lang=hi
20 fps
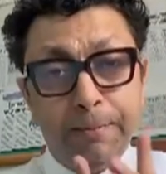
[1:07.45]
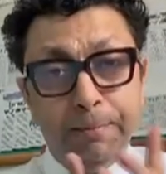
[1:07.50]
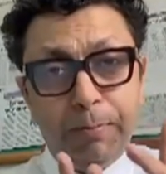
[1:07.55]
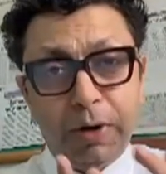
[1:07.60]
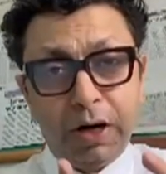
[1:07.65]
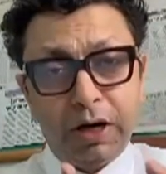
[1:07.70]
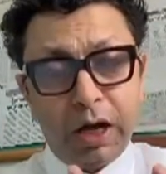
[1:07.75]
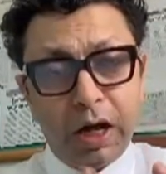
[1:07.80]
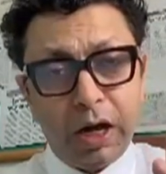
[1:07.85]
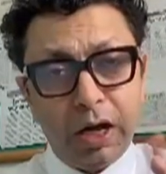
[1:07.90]

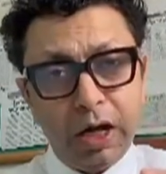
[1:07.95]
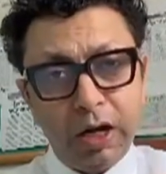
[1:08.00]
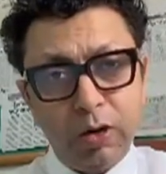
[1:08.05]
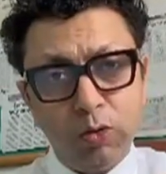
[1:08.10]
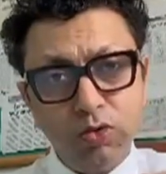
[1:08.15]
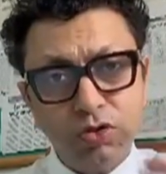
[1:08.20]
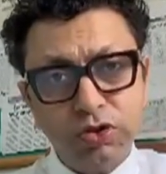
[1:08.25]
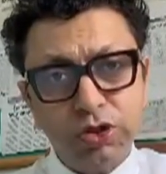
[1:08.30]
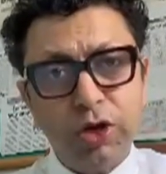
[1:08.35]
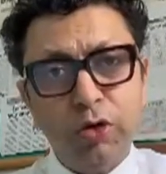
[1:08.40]
बट अगर
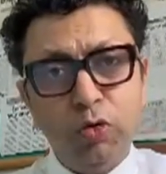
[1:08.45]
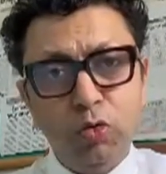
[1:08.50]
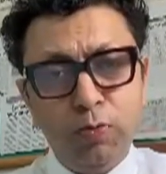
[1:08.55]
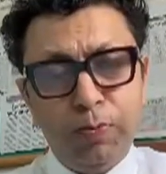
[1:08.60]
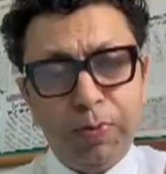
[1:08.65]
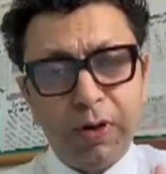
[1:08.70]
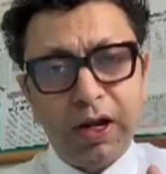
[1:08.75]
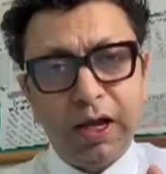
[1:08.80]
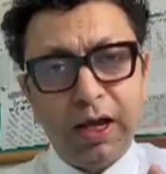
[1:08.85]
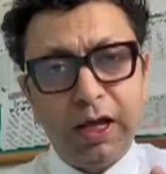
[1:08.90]
उसके
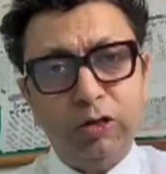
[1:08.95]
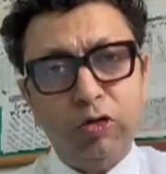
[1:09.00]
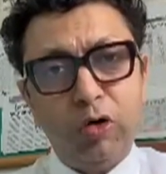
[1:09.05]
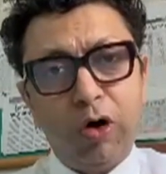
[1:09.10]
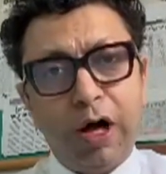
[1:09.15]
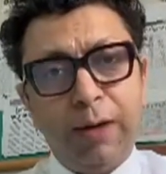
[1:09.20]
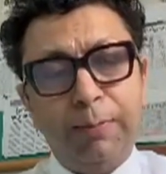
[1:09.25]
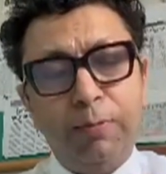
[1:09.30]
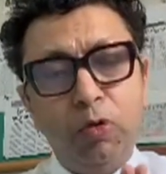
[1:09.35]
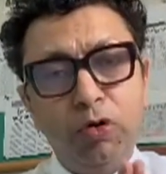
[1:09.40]
ऊपर है तो
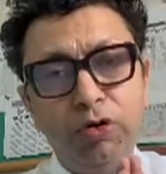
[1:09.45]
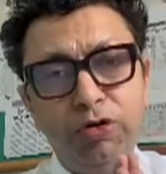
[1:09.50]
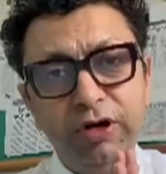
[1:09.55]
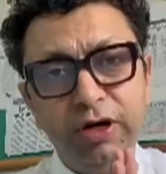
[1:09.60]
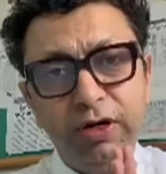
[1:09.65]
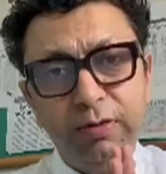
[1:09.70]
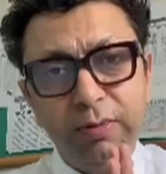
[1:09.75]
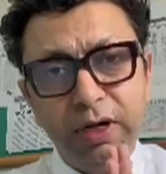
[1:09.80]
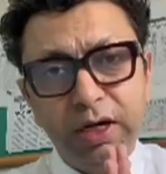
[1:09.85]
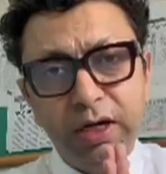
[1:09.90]
आपको
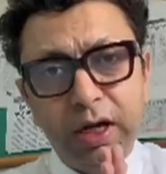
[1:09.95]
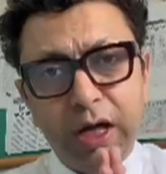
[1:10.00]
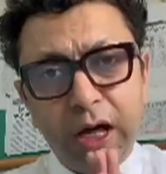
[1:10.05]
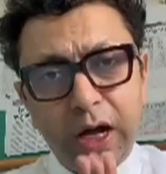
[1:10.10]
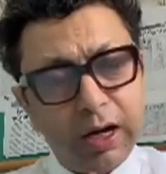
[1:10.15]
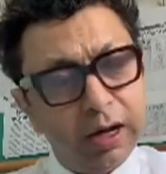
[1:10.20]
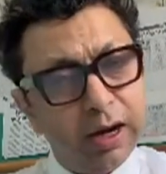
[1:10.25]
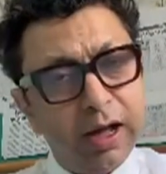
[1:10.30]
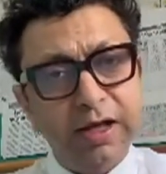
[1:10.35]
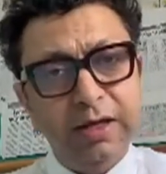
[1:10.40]
ट्रीटमेंट
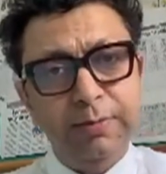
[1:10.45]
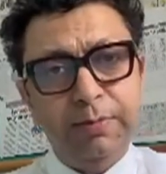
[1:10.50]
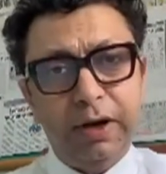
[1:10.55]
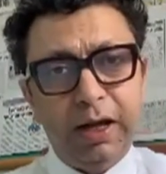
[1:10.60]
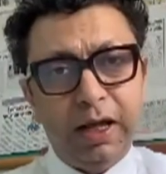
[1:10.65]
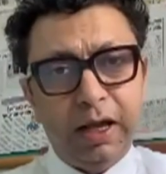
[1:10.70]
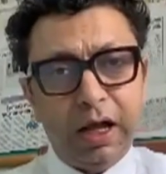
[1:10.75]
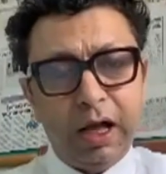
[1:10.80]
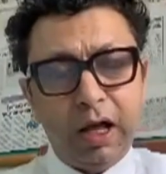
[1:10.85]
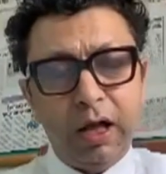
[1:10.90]
करना ही
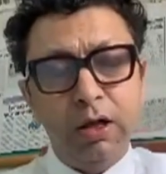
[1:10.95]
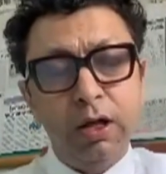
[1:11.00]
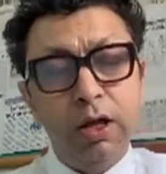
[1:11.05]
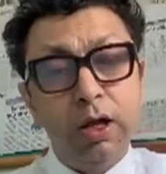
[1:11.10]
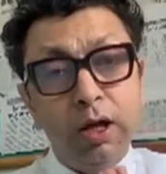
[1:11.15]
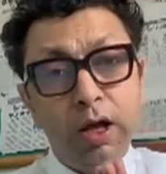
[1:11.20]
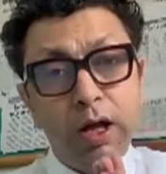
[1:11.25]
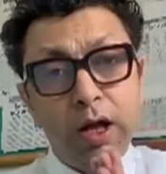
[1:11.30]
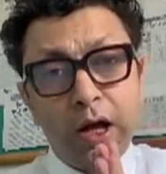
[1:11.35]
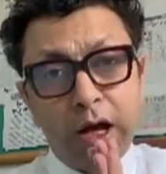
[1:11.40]
पड़ेगा
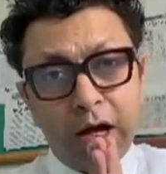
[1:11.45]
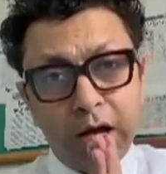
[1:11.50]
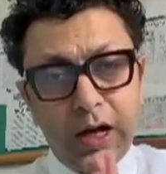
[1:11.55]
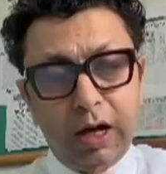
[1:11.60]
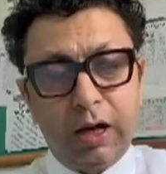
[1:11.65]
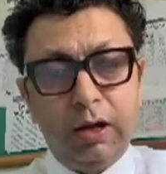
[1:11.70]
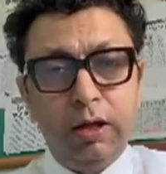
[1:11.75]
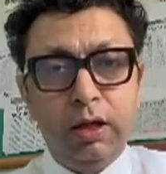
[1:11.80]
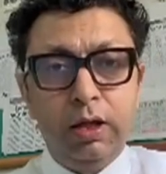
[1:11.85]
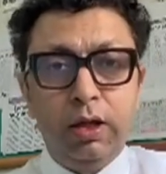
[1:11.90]
हाँ
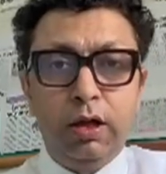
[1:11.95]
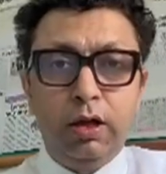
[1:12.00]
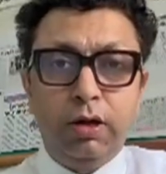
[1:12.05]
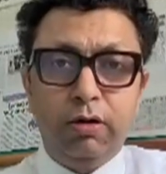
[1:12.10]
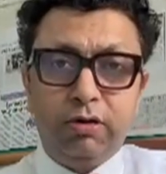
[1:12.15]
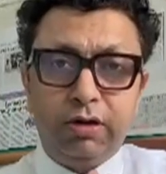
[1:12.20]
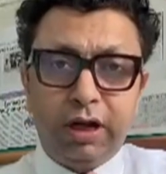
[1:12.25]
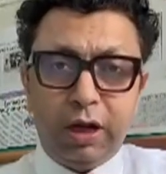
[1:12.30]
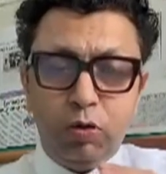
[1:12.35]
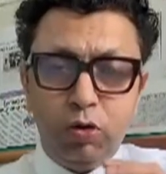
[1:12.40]

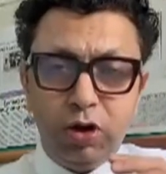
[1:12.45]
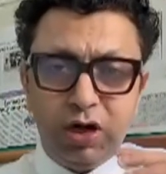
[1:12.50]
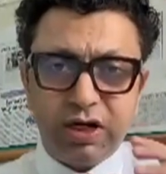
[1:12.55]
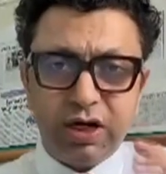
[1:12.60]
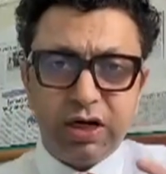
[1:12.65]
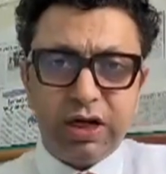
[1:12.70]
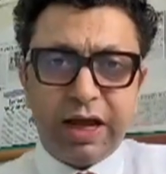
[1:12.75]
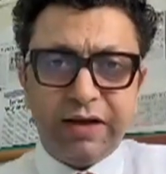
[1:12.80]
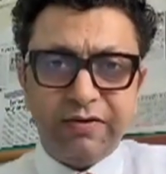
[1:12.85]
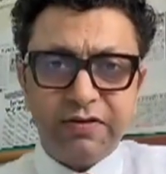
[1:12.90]

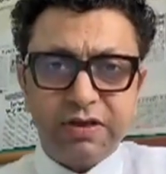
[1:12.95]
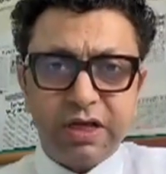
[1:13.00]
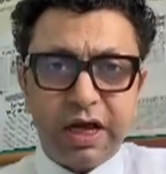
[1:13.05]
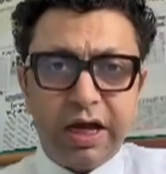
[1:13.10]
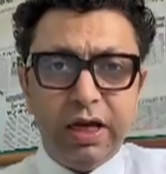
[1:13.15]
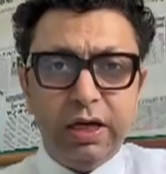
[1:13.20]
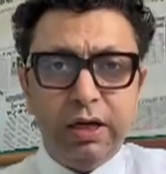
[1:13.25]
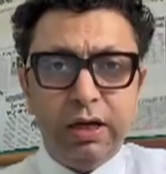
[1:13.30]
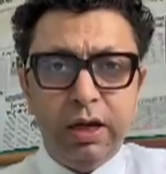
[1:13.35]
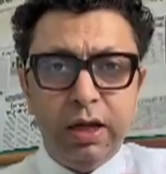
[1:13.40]
रेगुलेटेड लाइफ
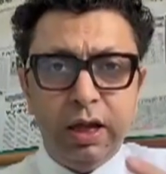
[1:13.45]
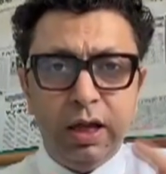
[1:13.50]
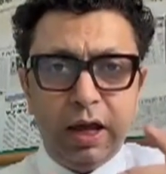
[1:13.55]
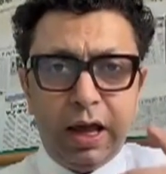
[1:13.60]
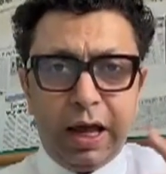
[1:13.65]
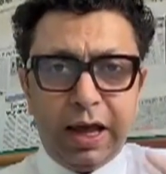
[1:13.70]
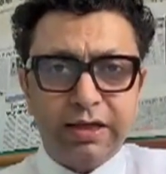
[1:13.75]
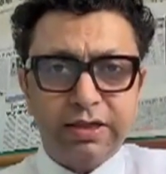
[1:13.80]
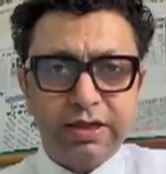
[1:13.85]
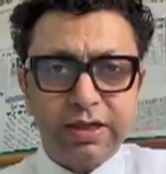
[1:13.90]
स्टाइल
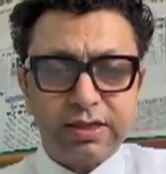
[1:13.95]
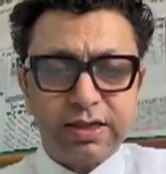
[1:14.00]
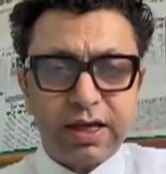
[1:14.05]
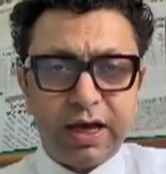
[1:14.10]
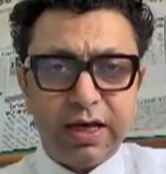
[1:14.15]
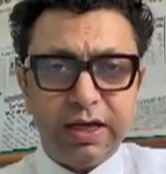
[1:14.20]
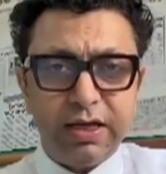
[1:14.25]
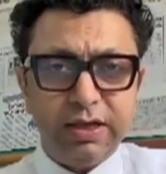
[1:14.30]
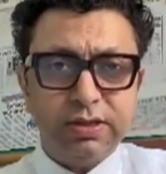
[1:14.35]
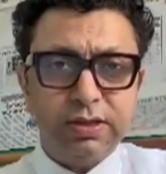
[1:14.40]

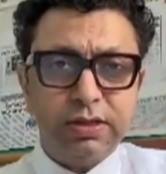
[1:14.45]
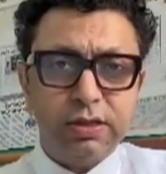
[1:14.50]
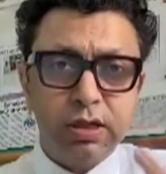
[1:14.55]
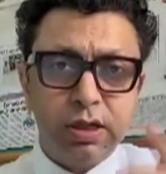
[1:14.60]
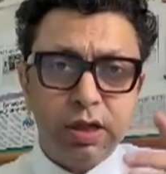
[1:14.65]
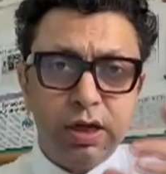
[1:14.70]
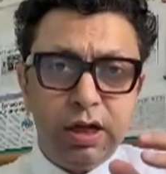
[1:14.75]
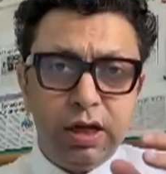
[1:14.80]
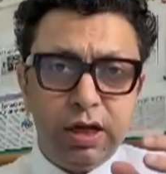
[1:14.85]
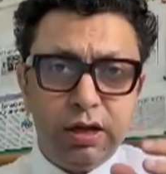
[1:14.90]
एक्सरसाइज
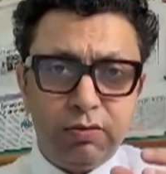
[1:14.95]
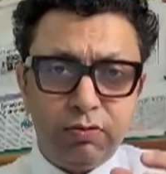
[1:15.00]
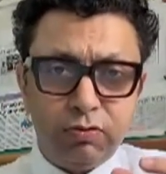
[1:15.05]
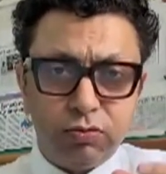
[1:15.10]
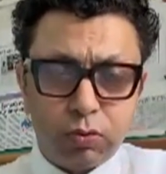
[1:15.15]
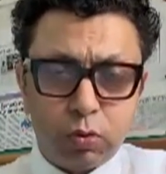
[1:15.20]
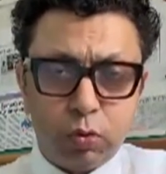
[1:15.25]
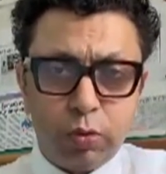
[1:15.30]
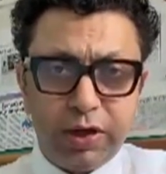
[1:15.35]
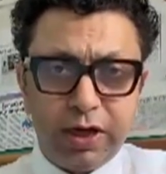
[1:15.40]

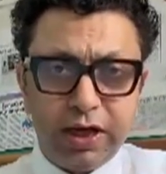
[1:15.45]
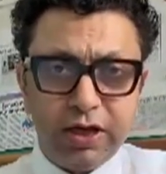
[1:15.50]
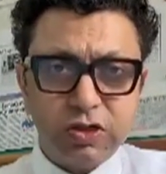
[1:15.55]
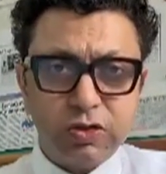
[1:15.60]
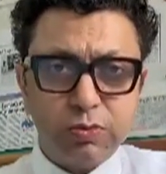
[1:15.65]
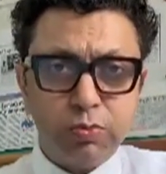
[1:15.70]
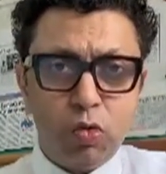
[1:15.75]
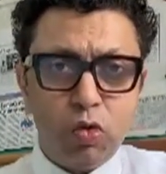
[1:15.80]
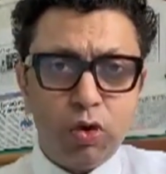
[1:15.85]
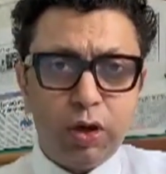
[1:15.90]
क्विटिंग
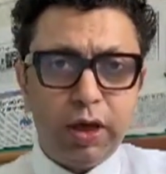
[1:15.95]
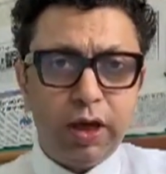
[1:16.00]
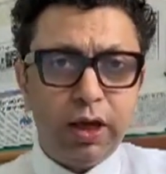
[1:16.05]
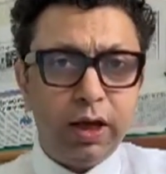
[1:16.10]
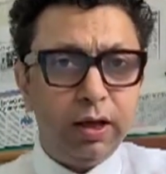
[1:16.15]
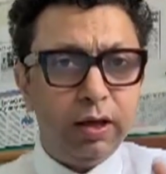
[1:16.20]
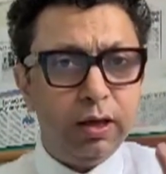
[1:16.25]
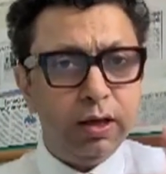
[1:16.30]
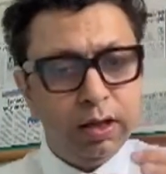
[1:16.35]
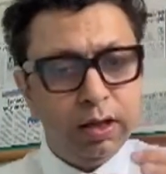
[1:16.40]
स्मोकिंग